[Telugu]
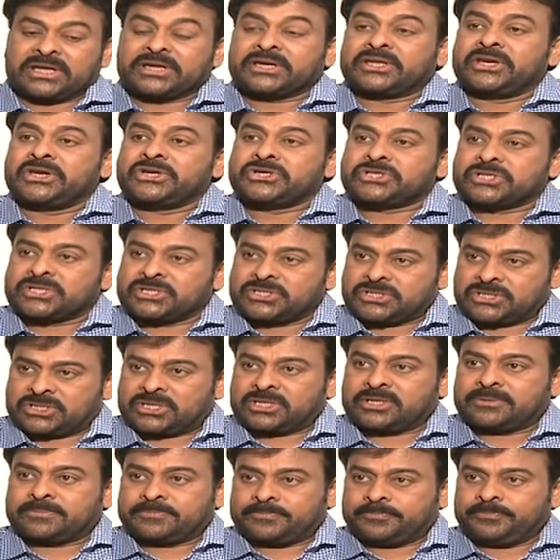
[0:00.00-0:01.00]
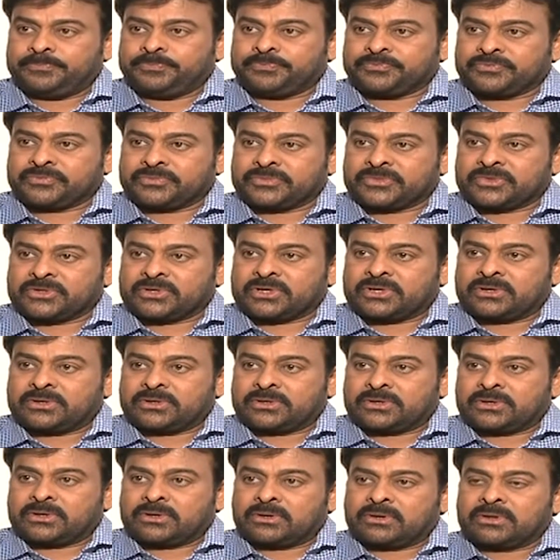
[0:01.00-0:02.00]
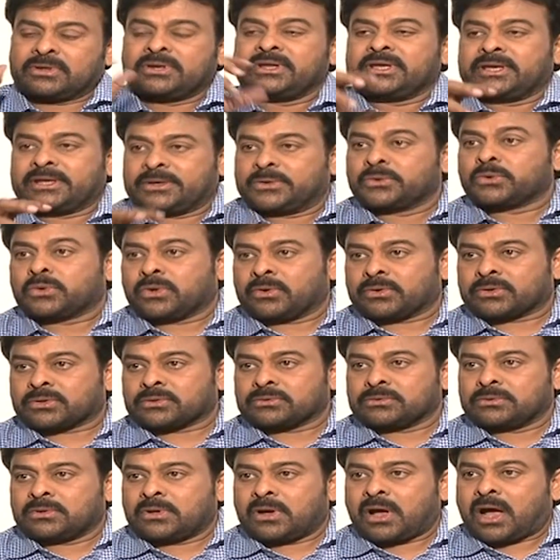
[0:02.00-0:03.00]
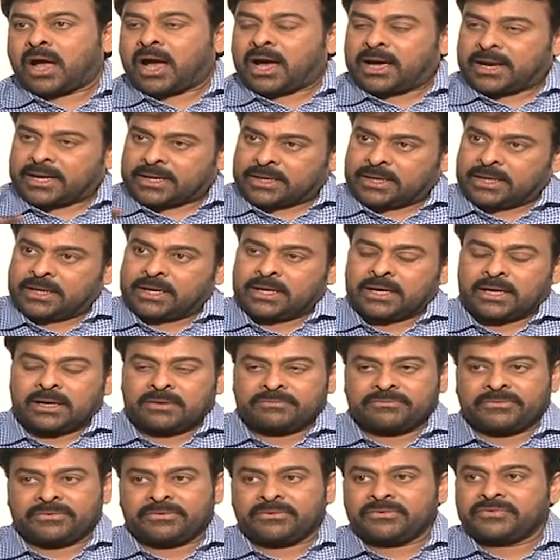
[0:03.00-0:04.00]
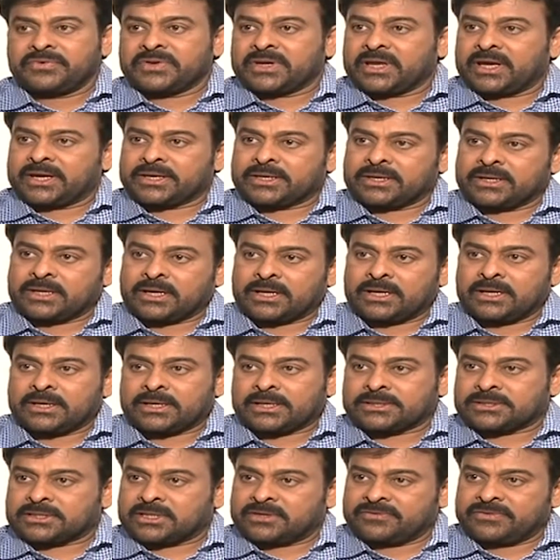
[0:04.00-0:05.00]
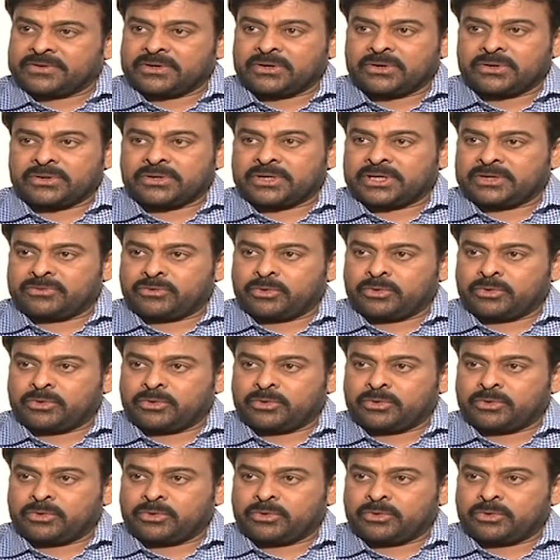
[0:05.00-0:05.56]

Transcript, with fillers: టెక్నీషియన్స్ని ఓకే ఎన్నుకోవటం ఆ రకంగా వివి వినాయక్ని కానీ రత్నవేలుని